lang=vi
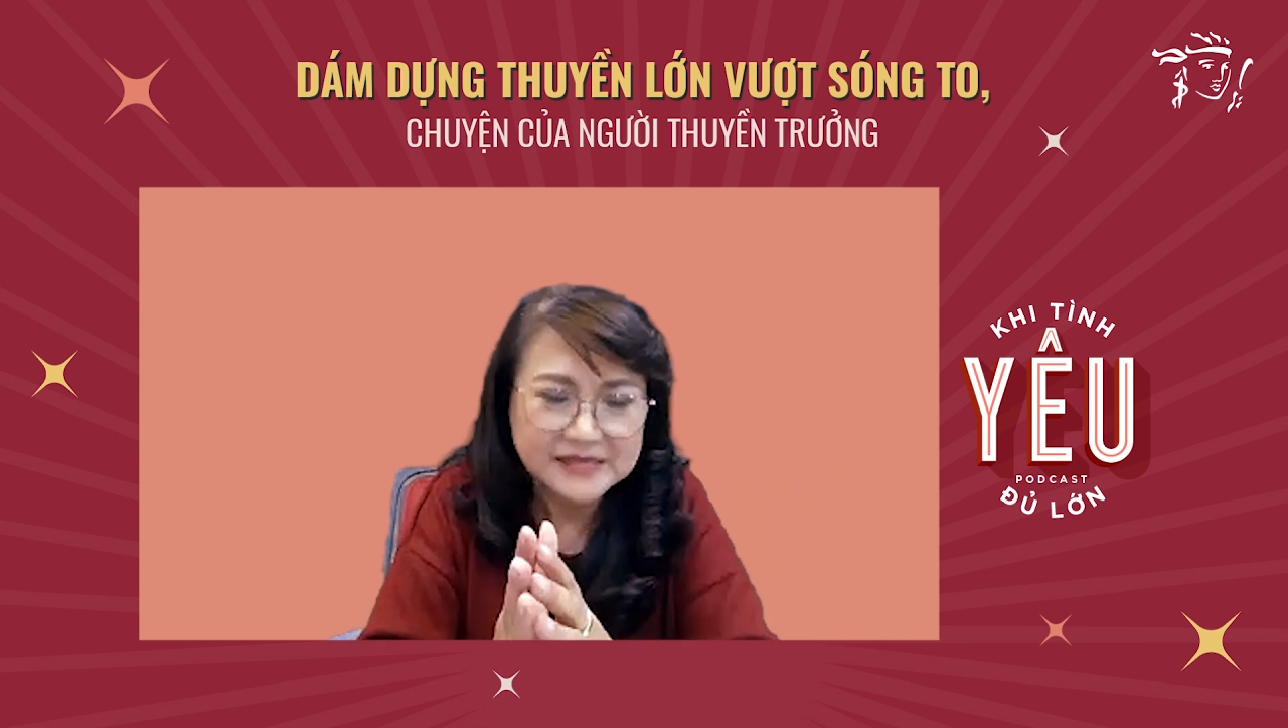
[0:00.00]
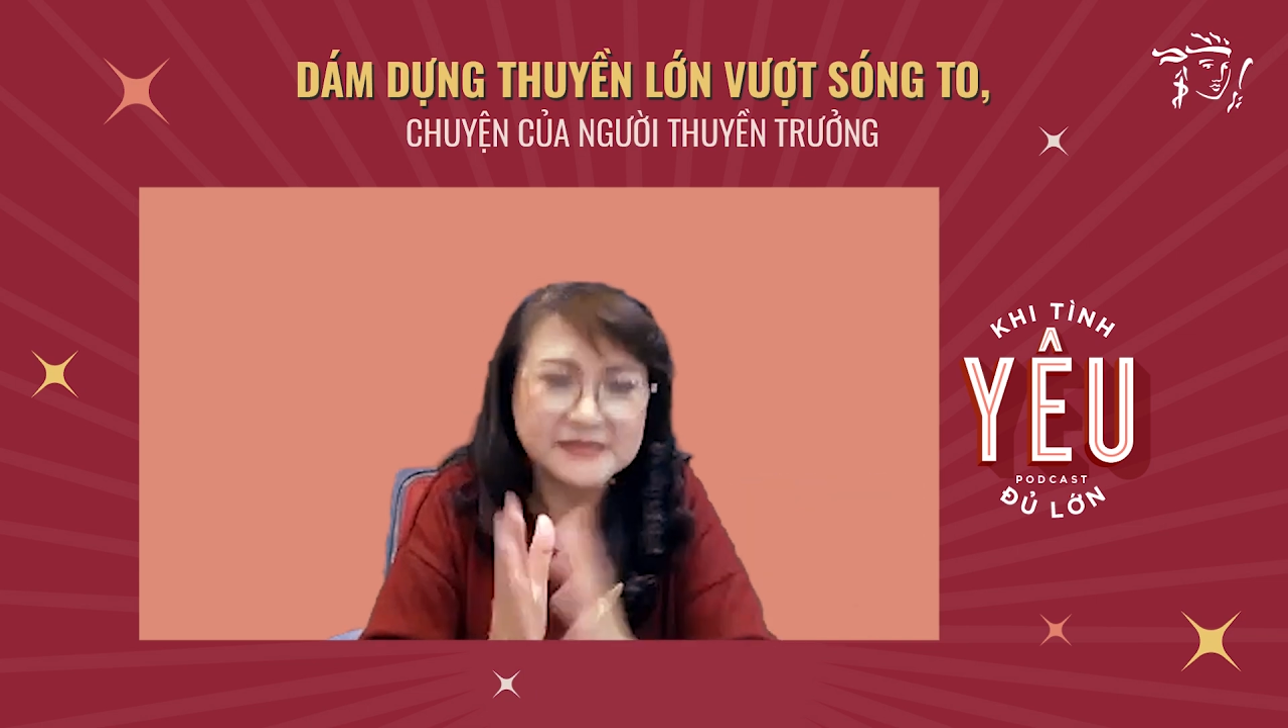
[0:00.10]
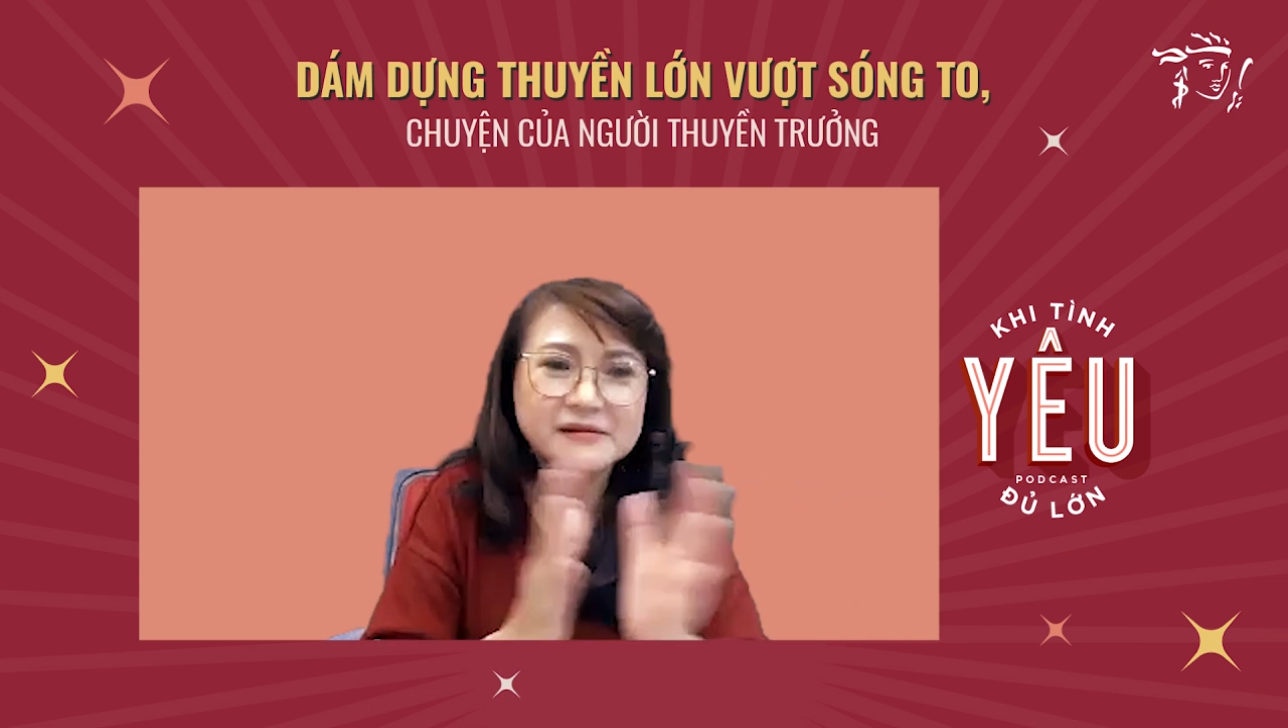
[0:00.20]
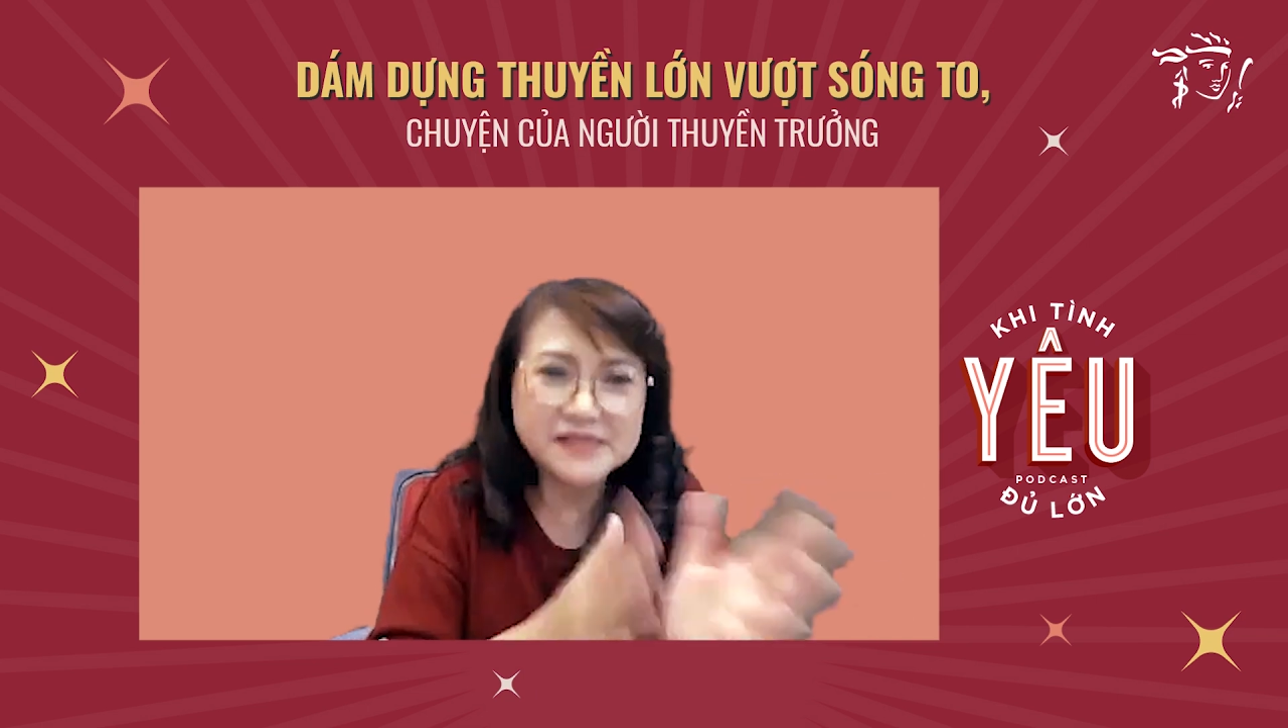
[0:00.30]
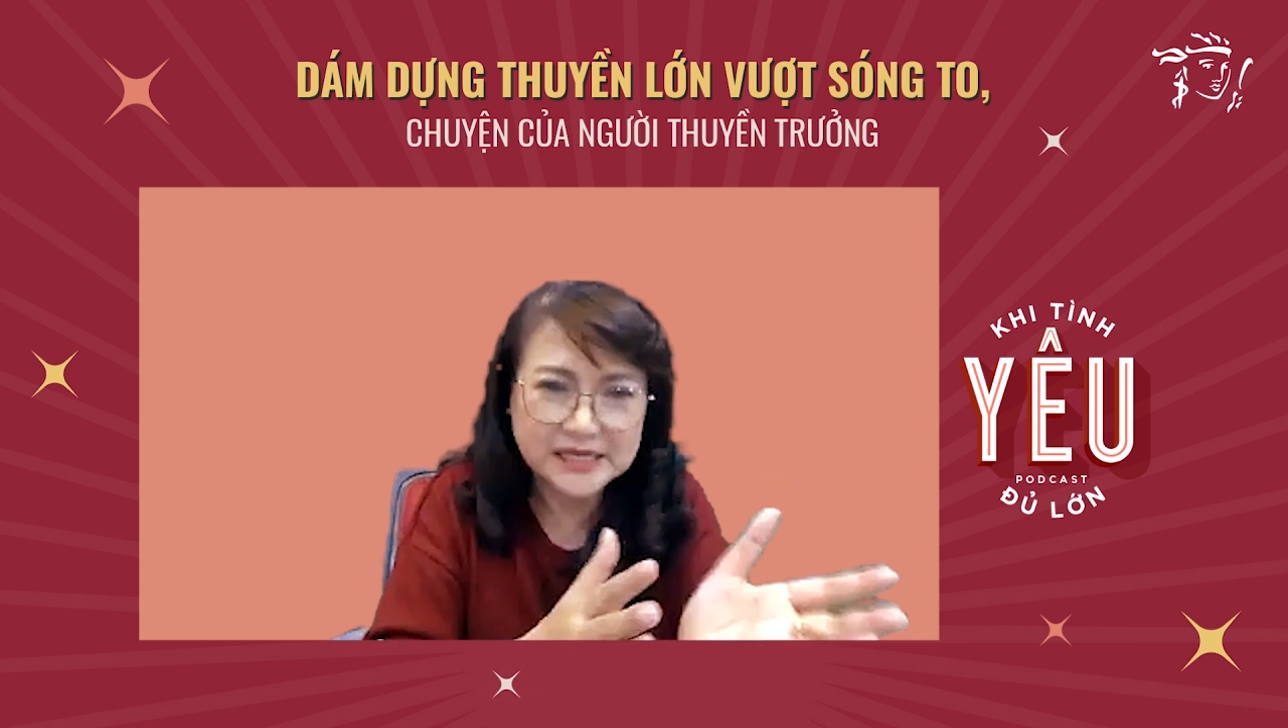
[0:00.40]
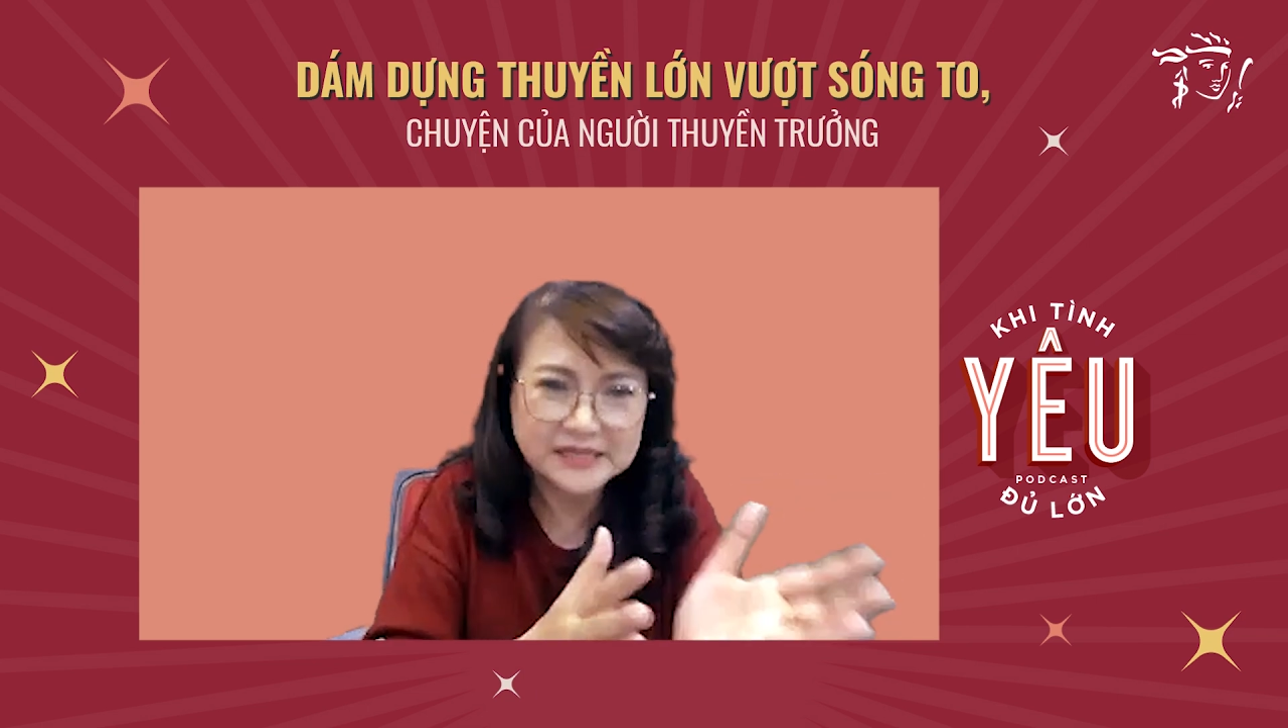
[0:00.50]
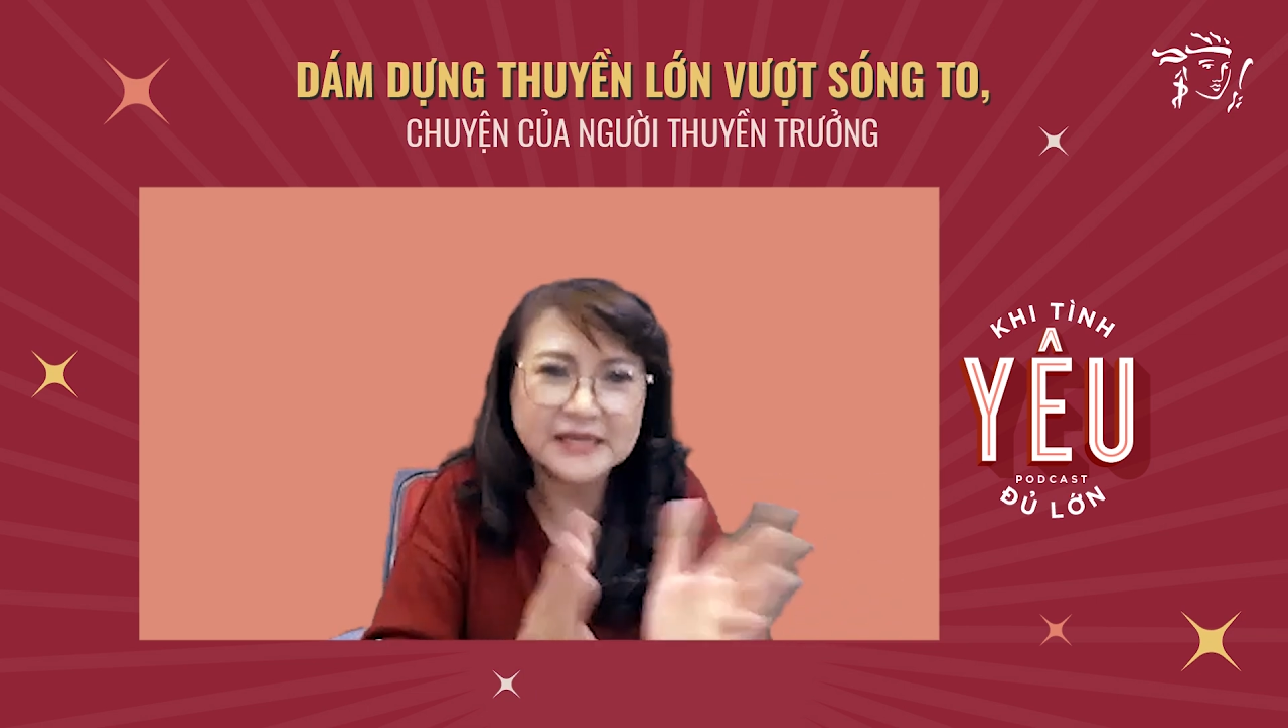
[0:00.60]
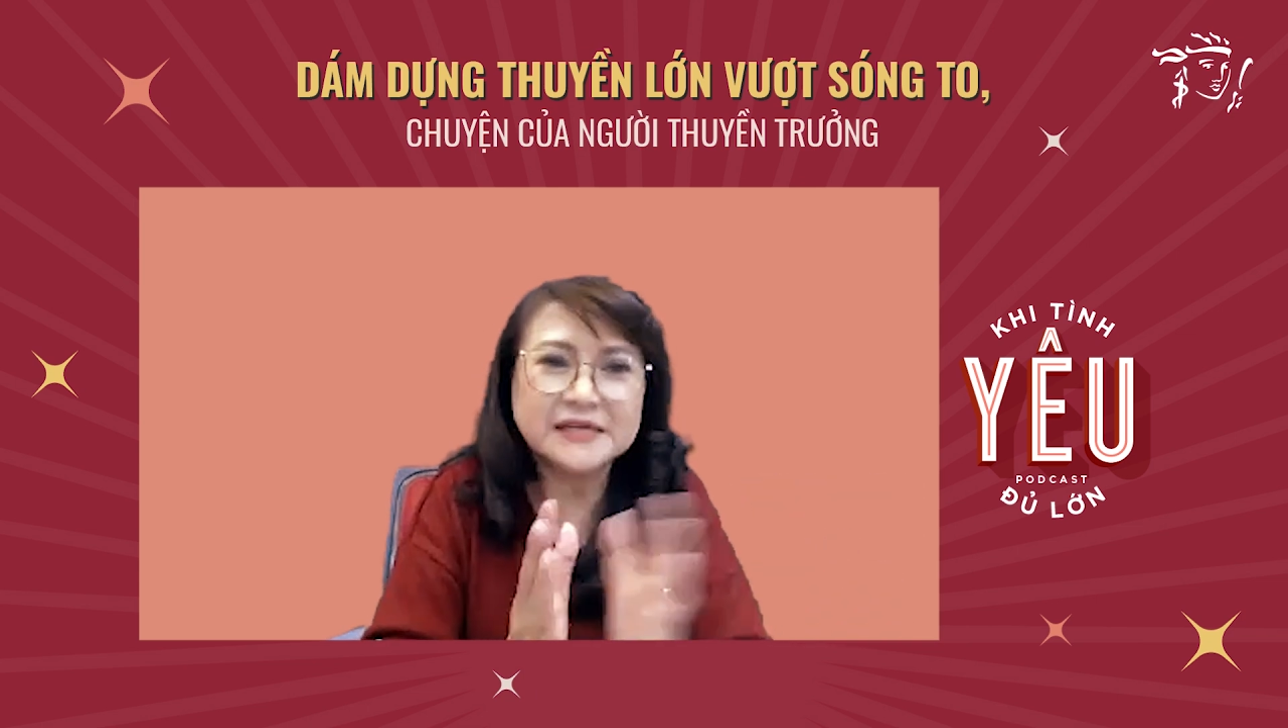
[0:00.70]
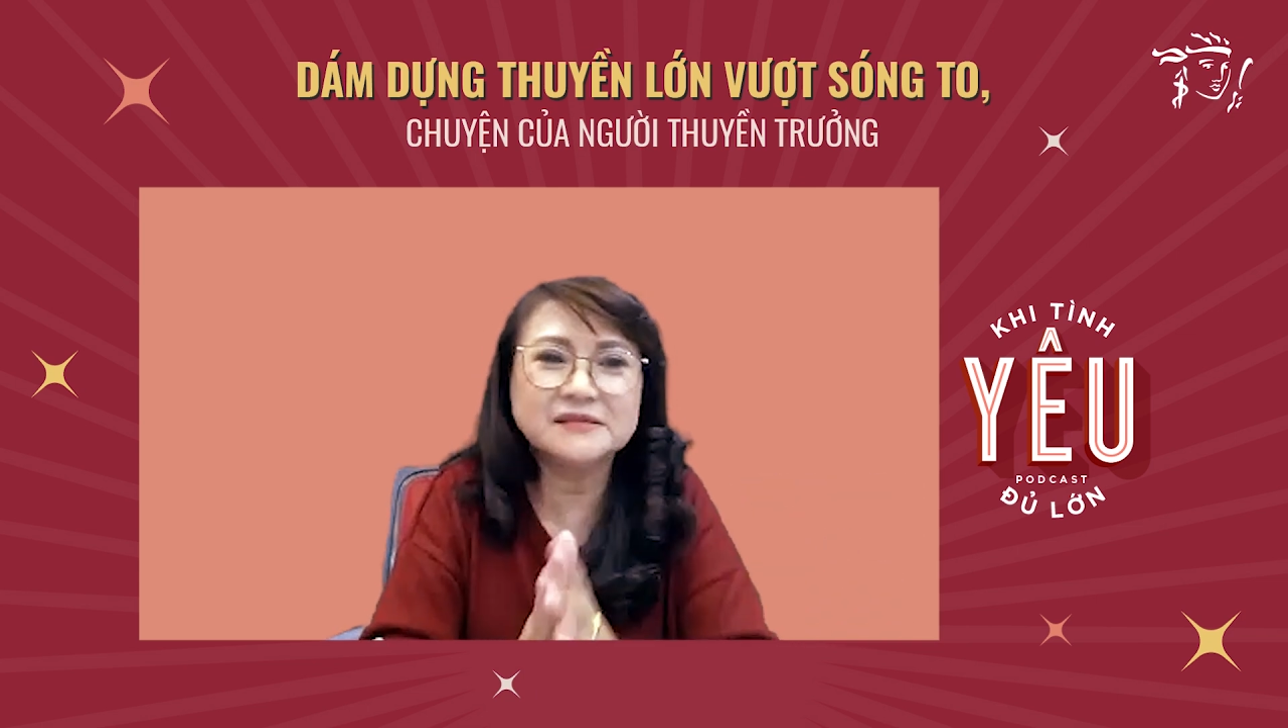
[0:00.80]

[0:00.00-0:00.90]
giữ gìn thị